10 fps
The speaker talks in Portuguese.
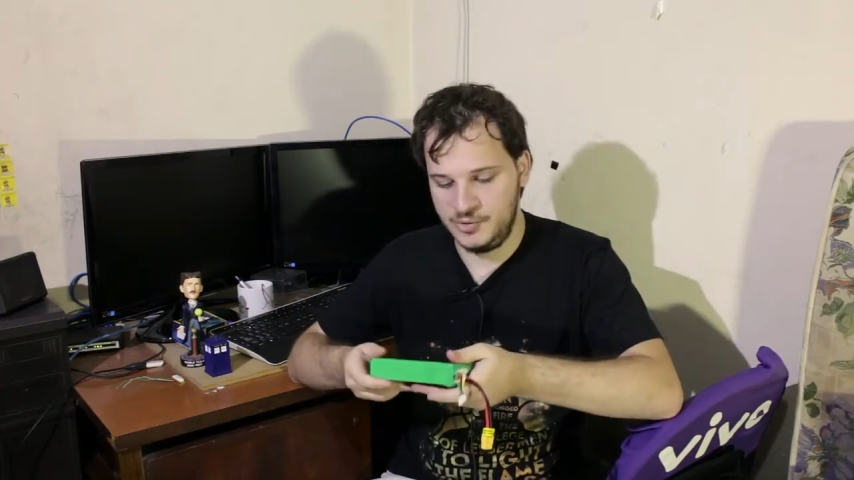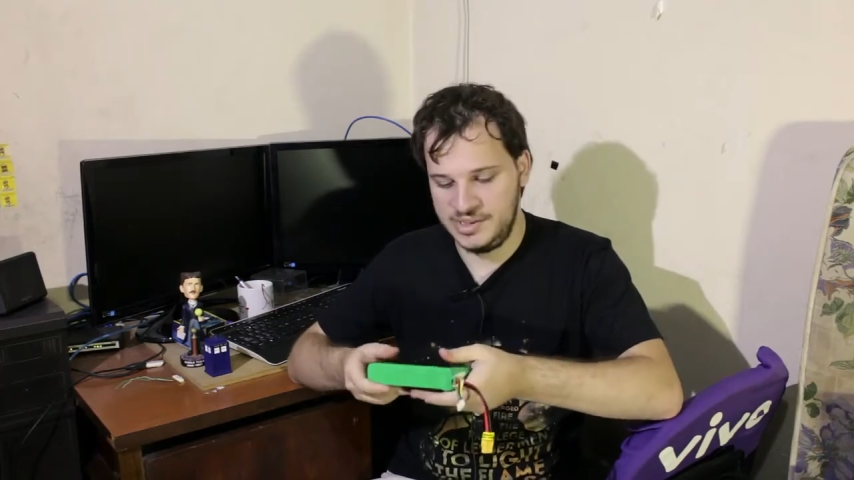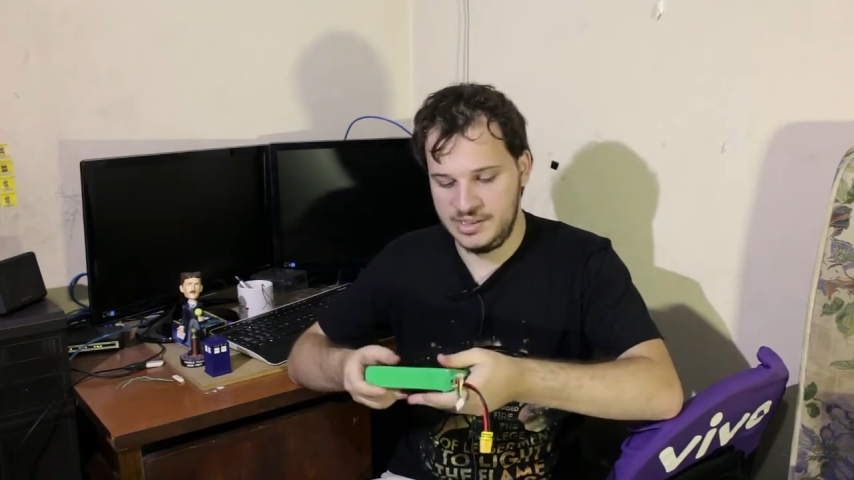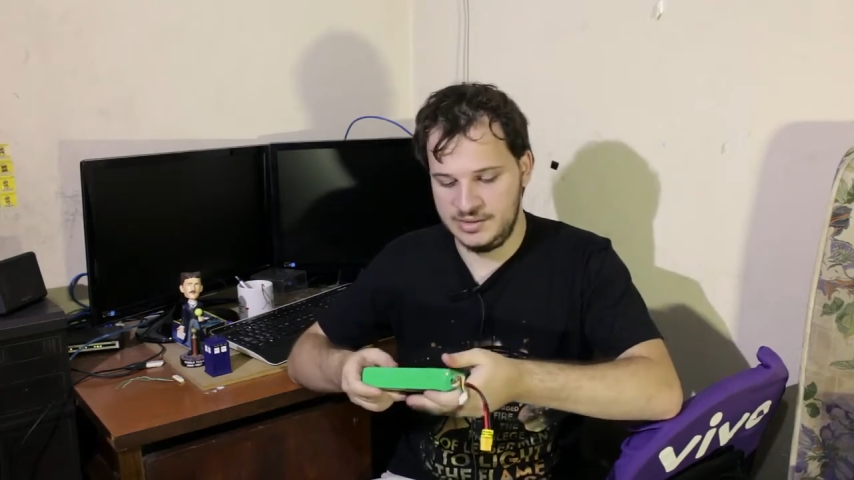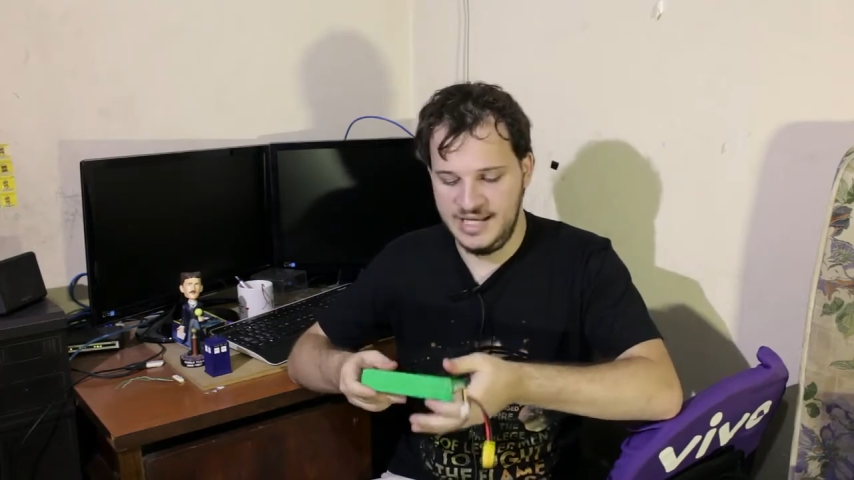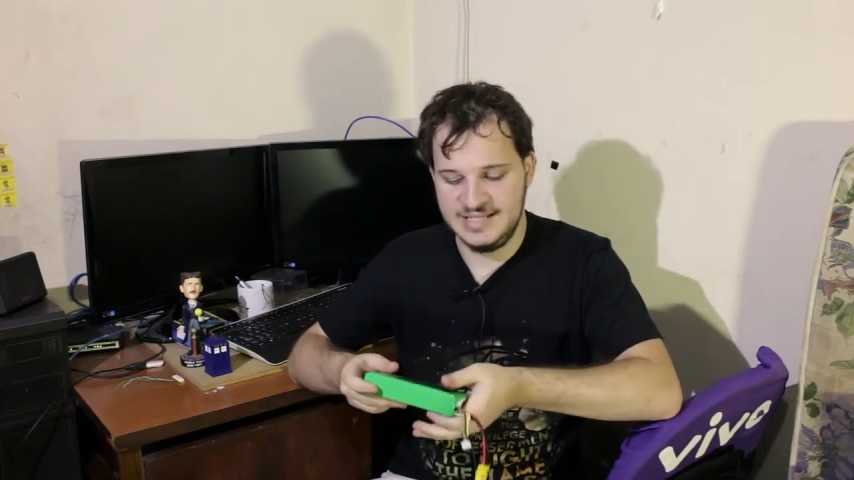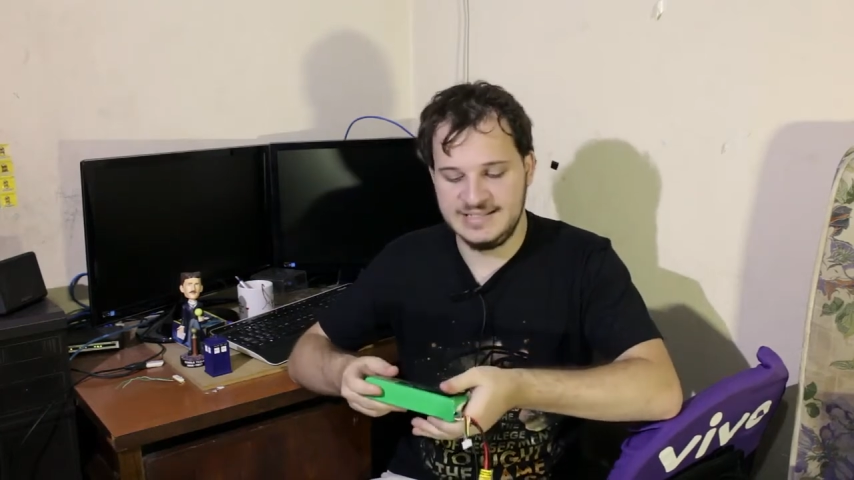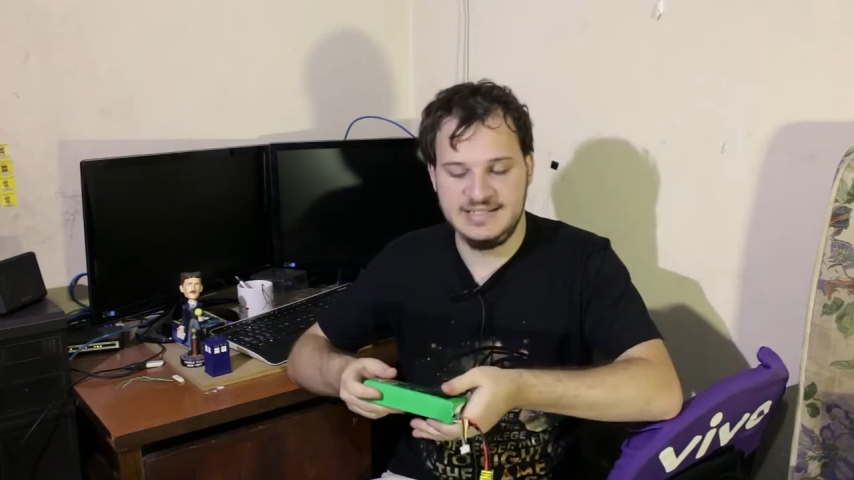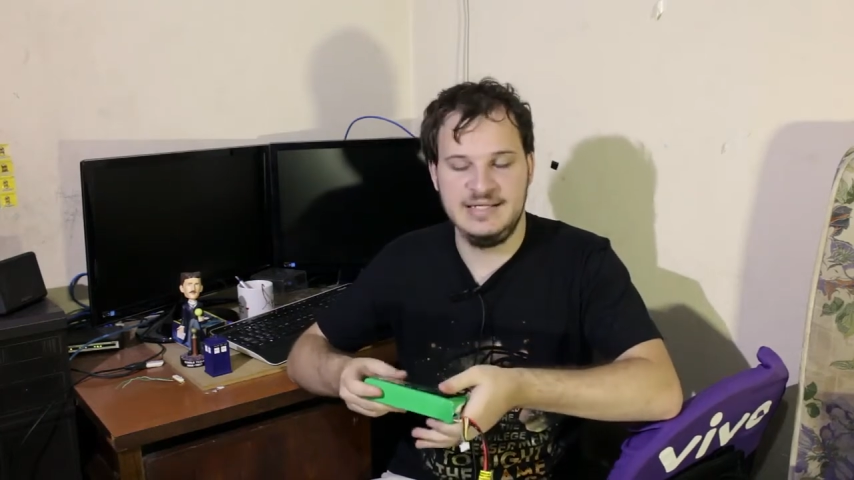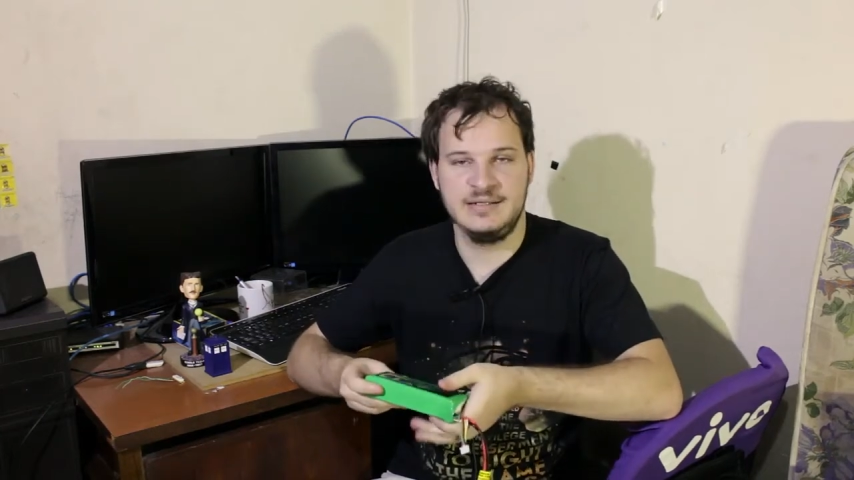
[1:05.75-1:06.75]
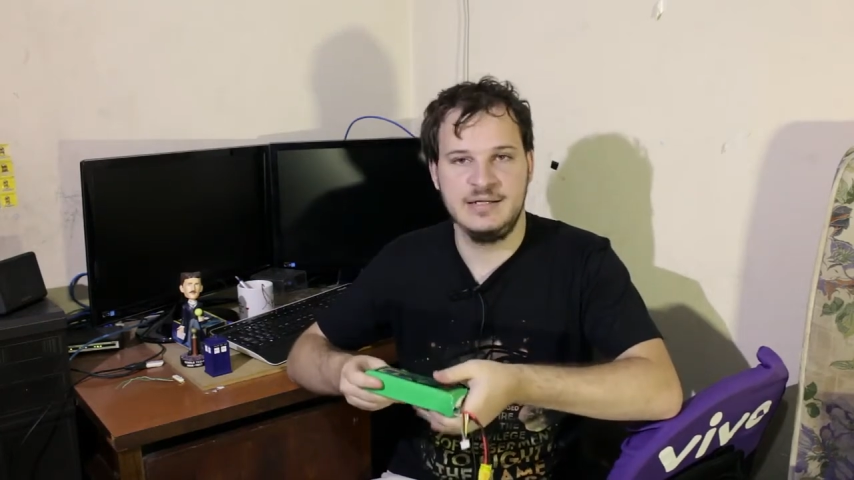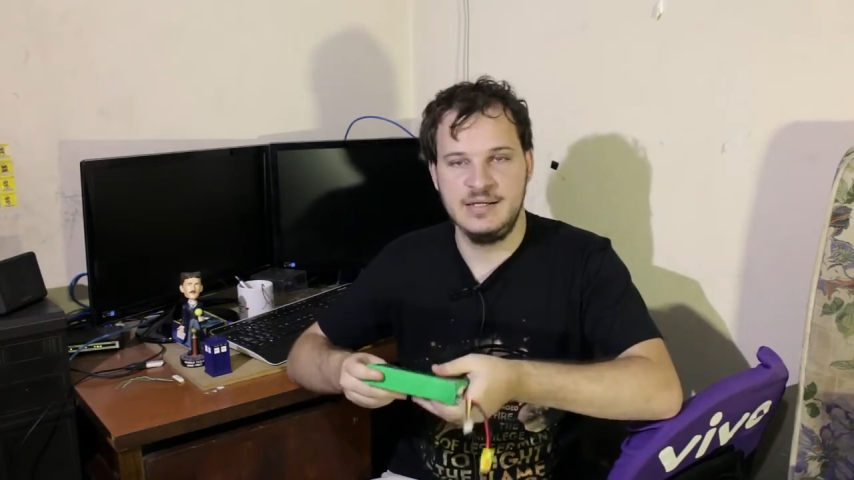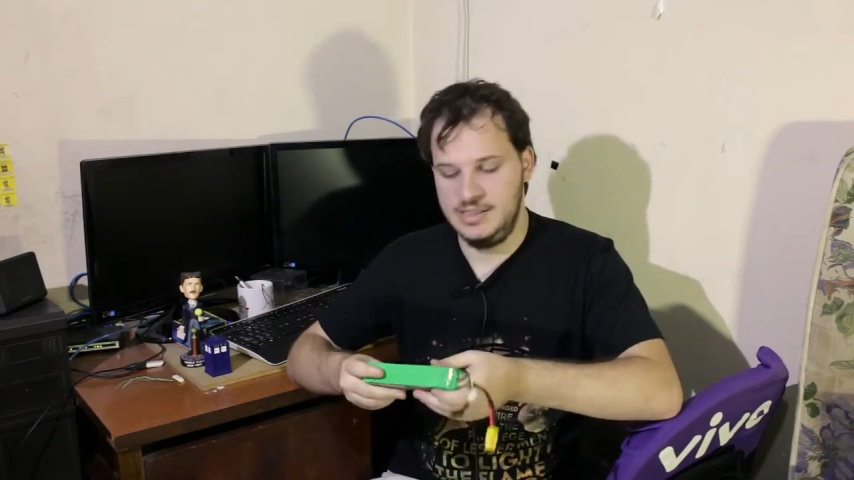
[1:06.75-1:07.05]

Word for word: Porque 10C